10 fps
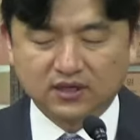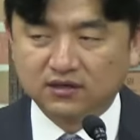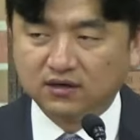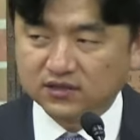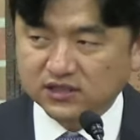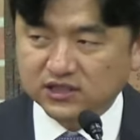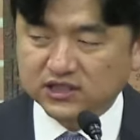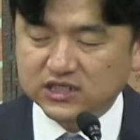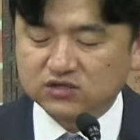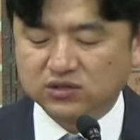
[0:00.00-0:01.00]
그것을
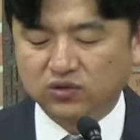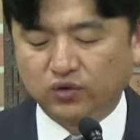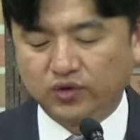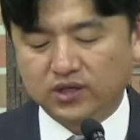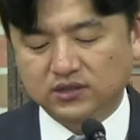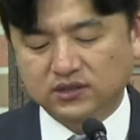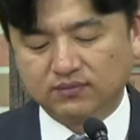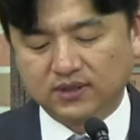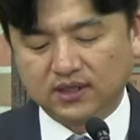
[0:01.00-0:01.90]
지키기 위해서 노력했습니다.